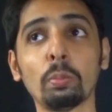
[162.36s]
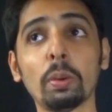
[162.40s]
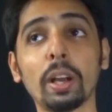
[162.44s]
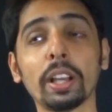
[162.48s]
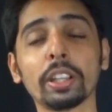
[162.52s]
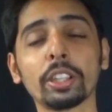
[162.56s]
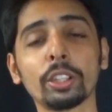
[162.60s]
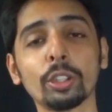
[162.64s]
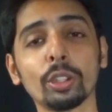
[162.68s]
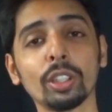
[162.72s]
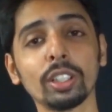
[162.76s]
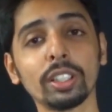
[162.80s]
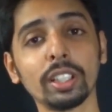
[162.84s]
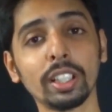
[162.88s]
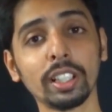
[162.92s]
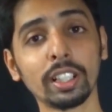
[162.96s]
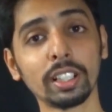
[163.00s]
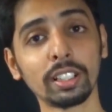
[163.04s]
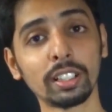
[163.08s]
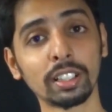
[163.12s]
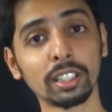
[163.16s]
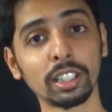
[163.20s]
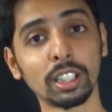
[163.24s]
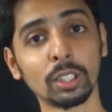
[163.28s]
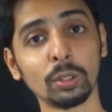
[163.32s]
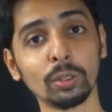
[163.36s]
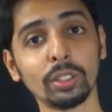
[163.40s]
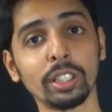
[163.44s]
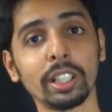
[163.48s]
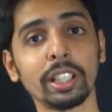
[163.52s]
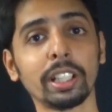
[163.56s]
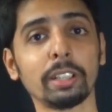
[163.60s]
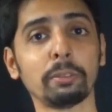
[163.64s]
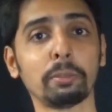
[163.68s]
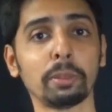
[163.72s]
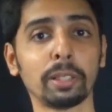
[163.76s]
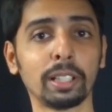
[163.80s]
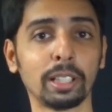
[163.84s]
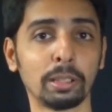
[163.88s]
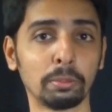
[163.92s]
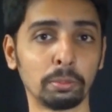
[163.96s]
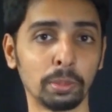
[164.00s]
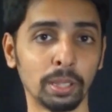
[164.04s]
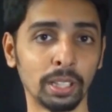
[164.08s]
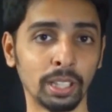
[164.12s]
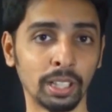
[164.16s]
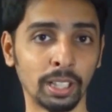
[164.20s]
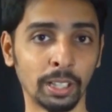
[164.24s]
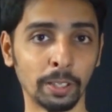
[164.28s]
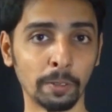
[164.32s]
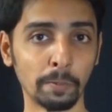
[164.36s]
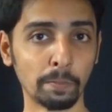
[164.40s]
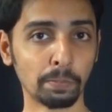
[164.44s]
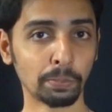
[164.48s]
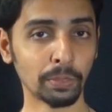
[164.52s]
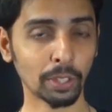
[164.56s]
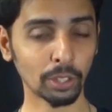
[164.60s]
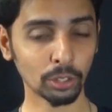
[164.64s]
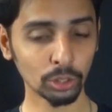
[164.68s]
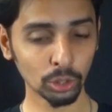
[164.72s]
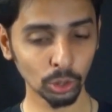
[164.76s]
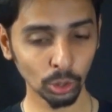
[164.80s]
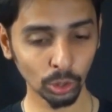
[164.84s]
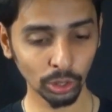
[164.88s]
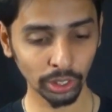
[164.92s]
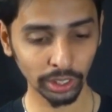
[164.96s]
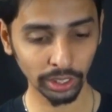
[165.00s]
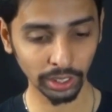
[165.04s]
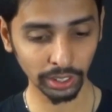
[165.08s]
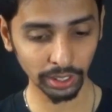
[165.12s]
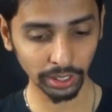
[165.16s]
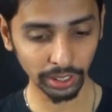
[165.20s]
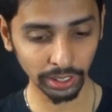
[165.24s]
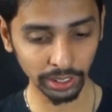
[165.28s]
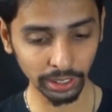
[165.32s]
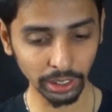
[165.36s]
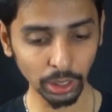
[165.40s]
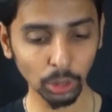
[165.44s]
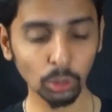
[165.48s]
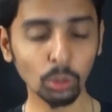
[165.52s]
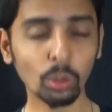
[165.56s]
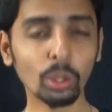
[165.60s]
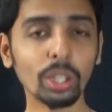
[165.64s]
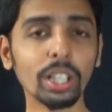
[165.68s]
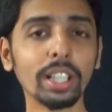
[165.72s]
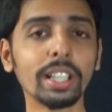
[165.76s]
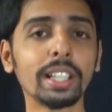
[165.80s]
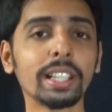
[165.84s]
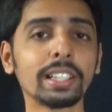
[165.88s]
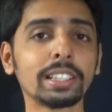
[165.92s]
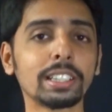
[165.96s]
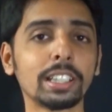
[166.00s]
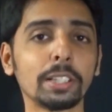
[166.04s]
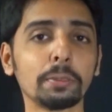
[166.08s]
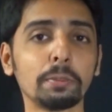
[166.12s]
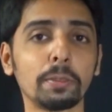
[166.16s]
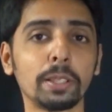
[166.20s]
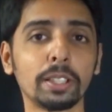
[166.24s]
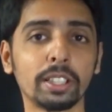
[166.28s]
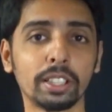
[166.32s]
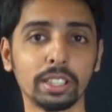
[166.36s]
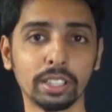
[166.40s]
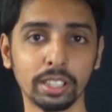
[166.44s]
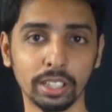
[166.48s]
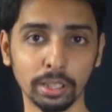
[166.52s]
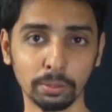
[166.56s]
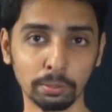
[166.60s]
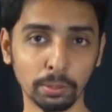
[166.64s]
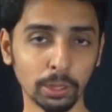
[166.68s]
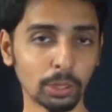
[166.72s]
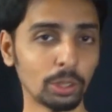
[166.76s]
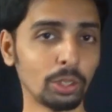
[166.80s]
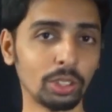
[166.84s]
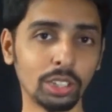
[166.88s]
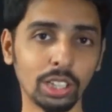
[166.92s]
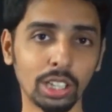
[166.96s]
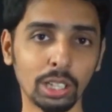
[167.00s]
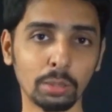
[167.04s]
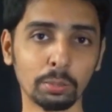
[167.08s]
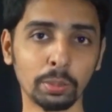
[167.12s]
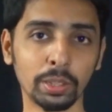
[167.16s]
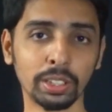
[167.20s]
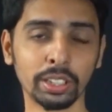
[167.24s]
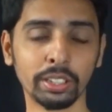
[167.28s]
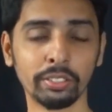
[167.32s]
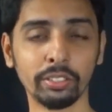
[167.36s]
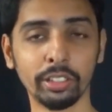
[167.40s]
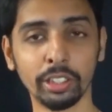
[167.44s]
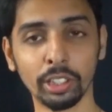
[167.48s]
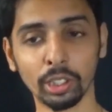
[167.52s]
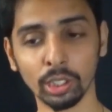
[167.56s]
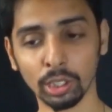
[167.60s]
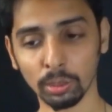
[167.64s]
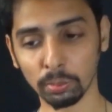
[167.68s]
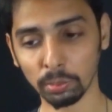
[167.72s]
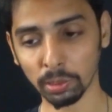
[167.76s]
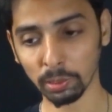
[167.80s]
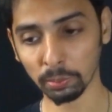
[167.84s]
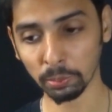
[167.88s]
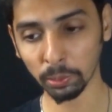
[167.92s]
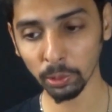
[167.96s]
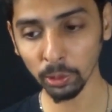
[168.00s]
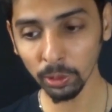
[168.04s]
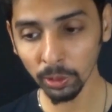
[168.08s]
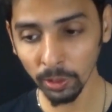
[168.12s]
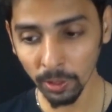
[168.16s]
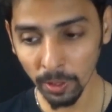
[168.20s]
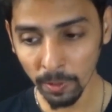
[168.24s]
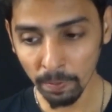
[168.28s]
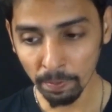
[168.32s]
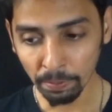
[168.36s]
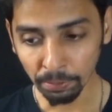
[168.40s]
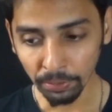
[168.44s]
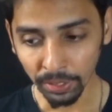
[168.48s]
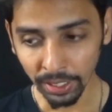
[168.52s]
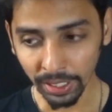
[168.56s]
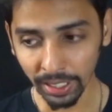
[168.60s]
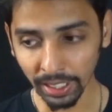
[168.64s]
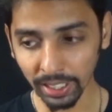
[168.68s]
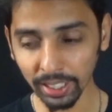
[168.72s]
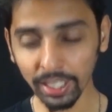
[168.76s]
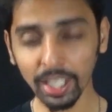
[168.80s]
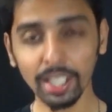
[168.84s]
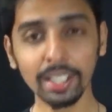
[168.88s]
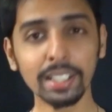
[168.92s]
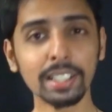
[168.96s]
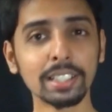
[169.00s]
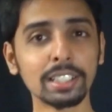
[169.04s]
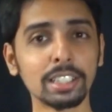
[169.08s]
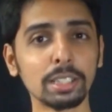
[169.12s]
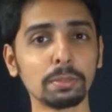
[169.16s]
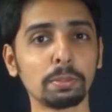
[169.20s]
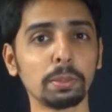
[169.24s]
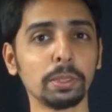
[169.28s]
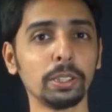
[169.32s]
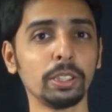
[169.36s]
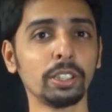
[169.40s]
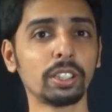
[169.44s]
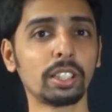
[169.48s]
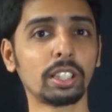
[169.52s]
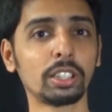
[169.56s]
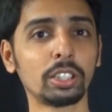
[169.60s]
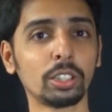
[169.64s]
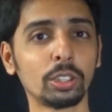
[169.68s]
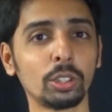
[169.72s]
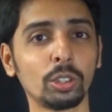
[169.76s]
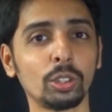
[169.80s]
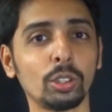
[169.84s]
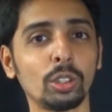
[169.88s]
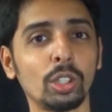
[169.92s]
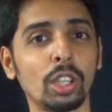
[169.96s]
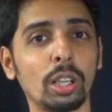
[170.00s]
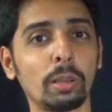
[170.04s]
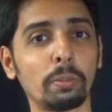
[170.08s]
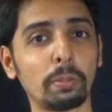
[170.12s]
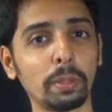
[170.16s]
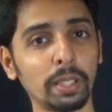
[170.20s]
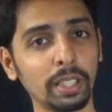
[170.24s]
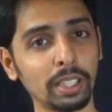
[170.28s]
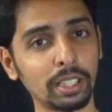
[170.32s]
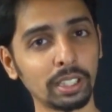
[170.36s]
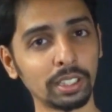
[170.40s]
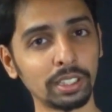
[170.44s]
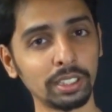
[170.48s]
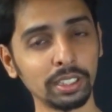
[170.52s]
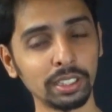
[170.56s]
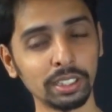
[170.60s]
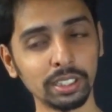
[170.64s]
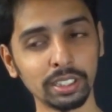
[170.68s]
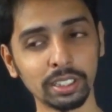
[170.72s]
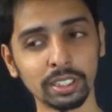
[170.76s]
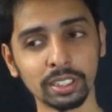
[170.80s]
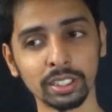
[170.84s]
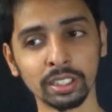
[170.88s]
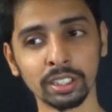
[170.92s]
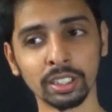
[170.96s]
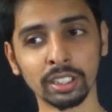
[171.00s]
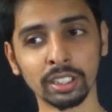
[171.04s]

ரொம்ப அக்யூரேட்டாக இருக்கிறதாகவும் நிறைய பேர் நம்புகிறாங்க ஸோ இந்த ஒரு டெஸ்ட்டை மட்டி மட்டும்தான் நம்ம இந்த வீடியோவில் பார்ப்போம் எல்லா டெஸ்ட்டை பற்றியும் கற்றுக்கணும் அப்படின்றது